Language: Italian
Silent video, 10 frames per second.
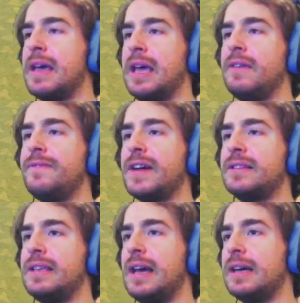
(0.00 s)
e
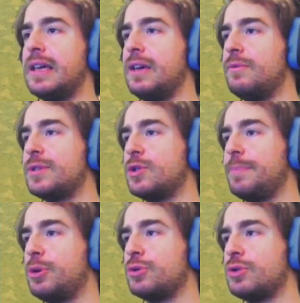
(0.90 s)
infatti anche in questo
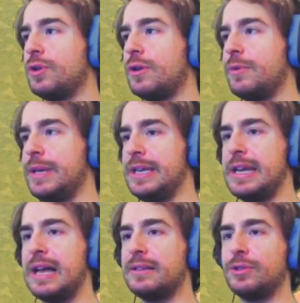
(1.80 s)
posto, qui
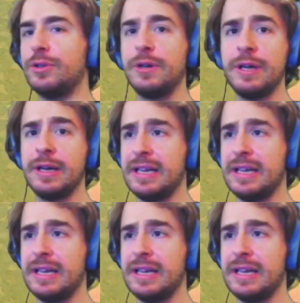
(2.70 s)
in alto,